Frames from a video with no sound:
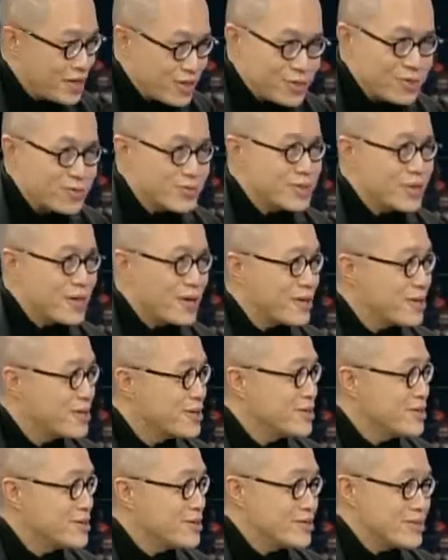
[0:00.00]
他也住这儿，
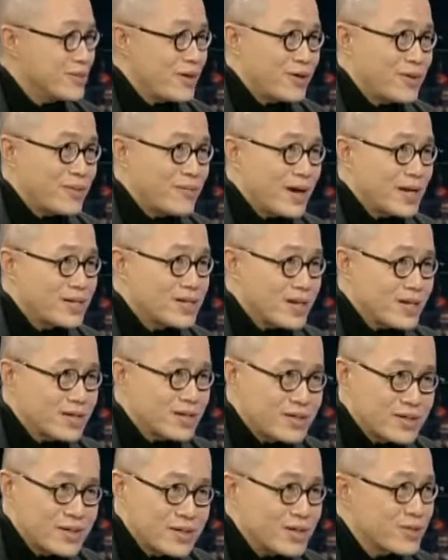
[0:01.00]
然后把整
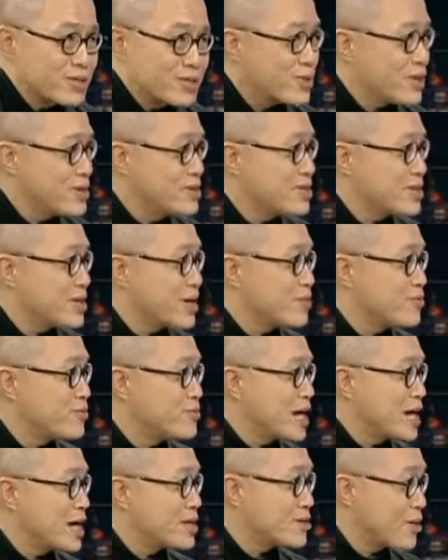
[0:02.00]
个村子给
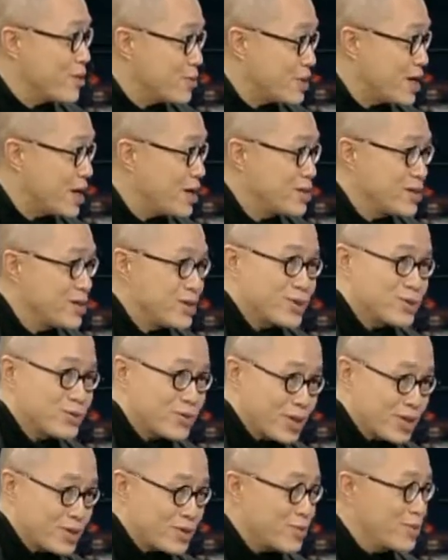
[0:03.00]
污染透了，
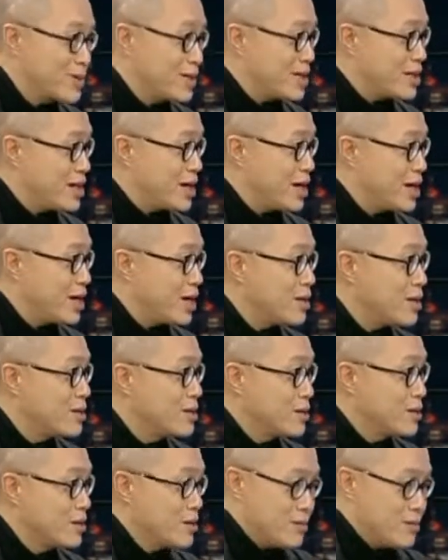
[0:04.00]
水都不能喝了。